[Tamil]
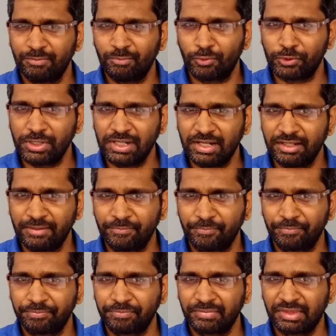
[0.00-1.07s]
முதல்ல
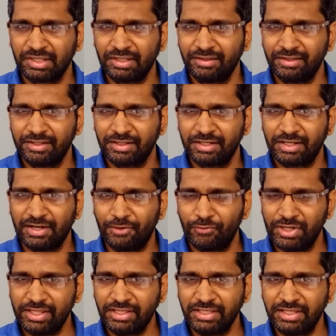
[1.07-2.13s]

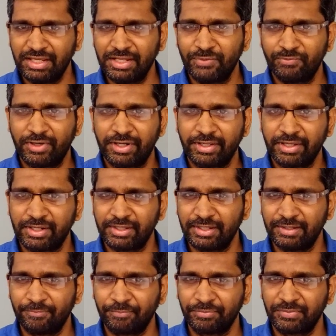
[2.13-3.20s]
கவலை ஏன்
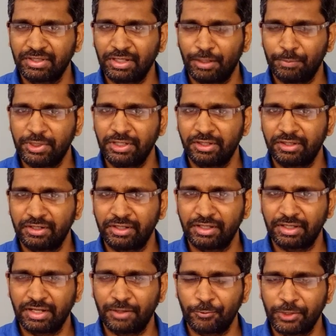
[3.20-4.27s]
வருகிறது அப்படின்றத
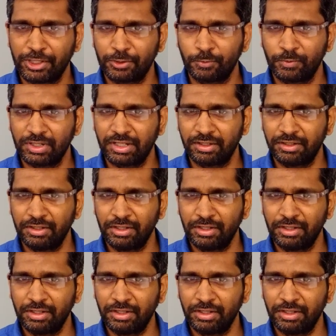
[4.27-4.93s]
நீங்கள் கவனிக்கணும்ல